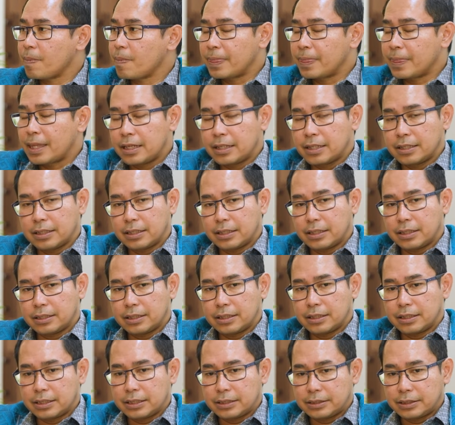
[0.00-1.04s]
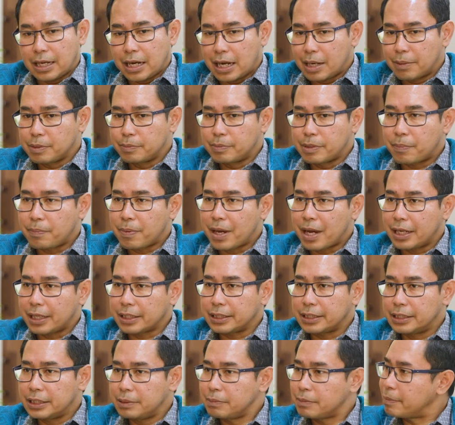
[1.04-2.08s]
Ya, ya. ya. Eh, dalam
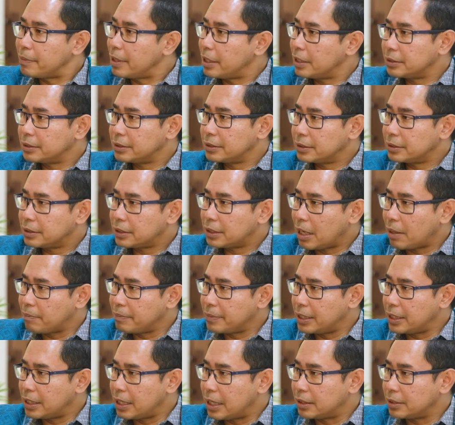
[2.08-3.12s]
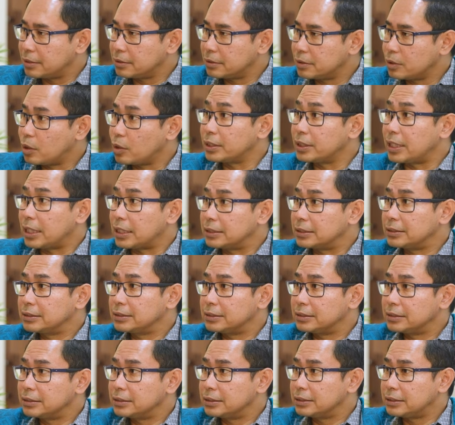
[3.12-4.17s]
beberapa hari ini memang kami hilang kontak,
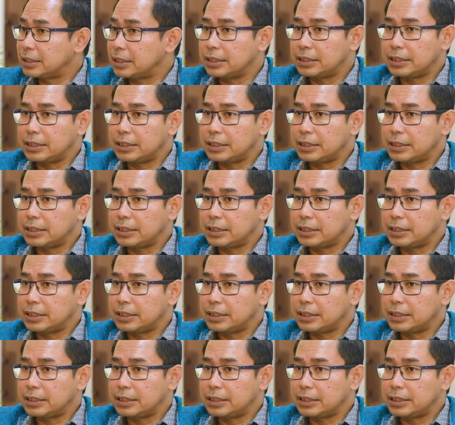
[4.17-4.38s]
ya.